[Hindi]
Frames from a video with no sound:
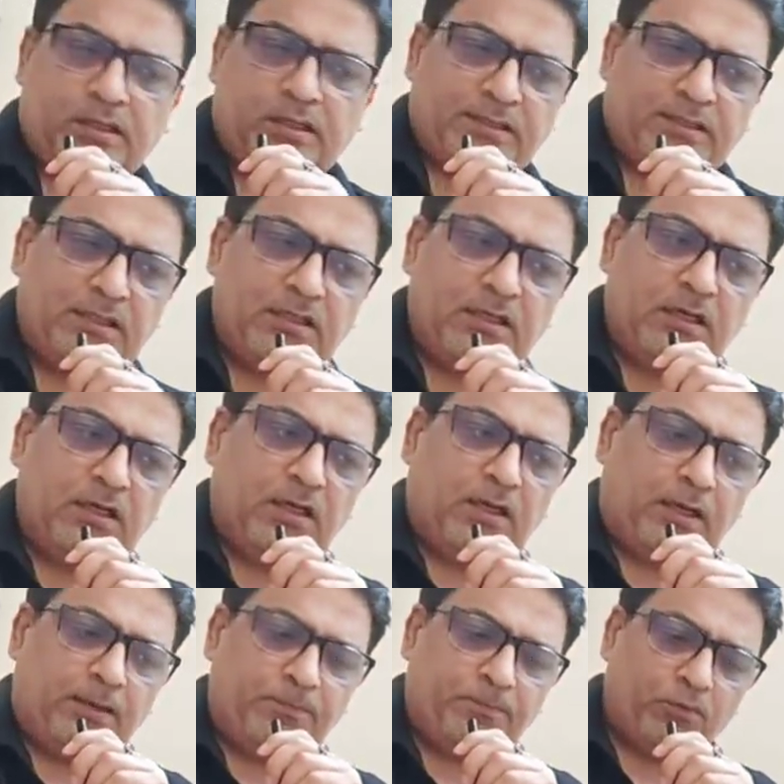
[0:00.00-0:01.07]
कैसा लगा अगर
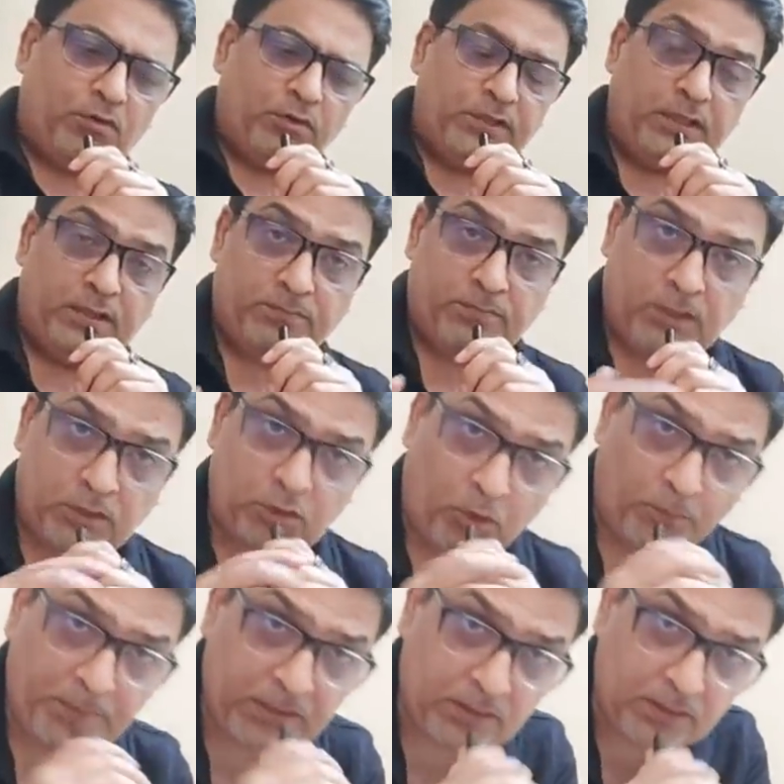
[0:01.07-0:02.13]
आपको ये
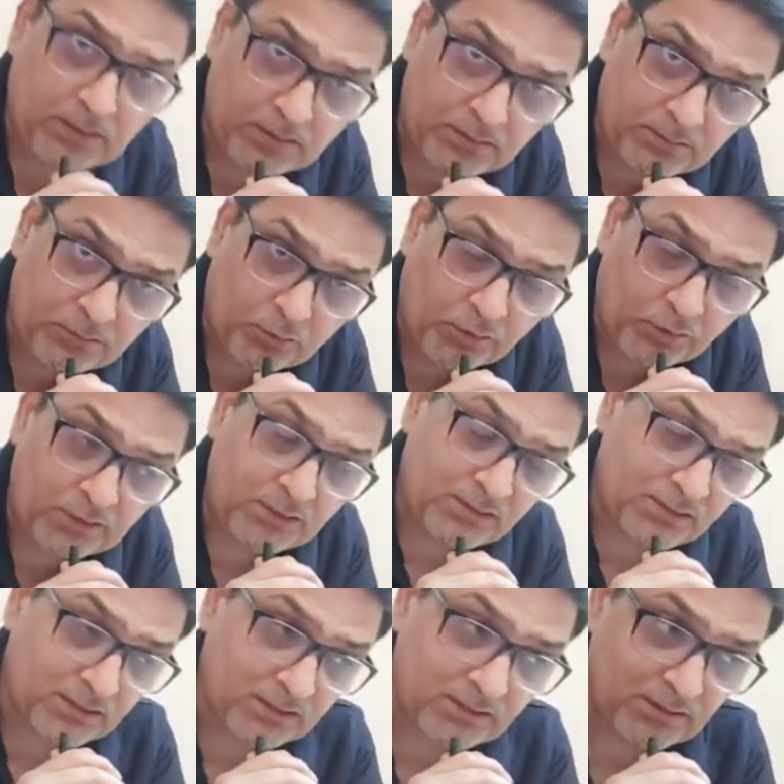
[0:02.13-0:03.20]
टॉपिक क्योंकि दिल
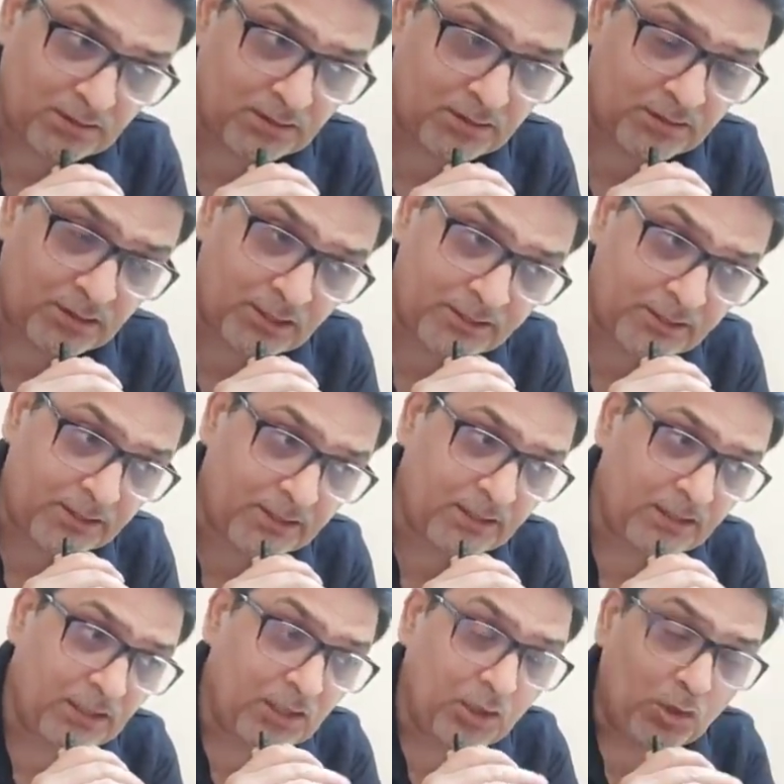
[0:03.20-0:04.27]
से रिलेटेड है
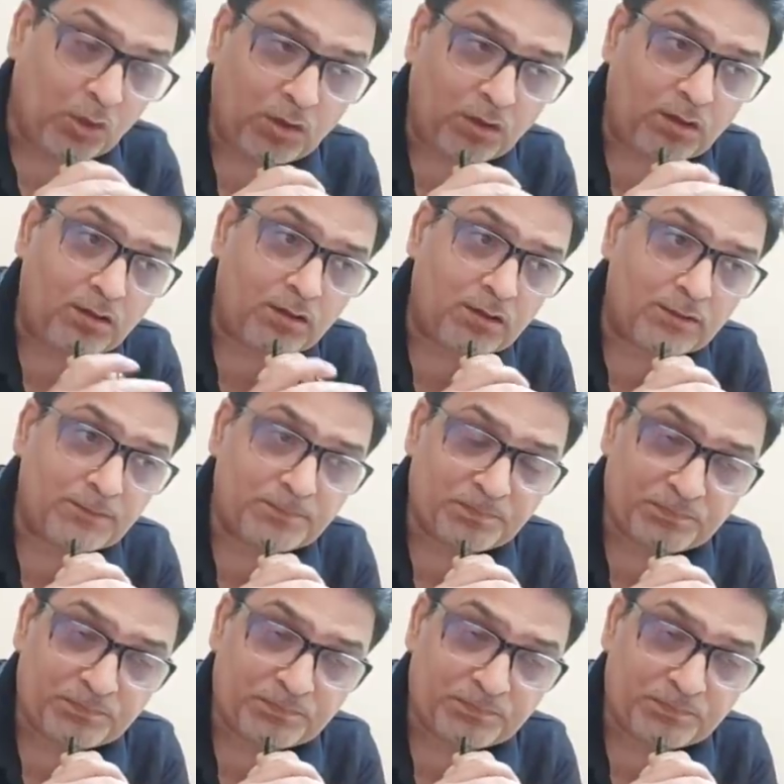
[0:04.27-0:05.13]
और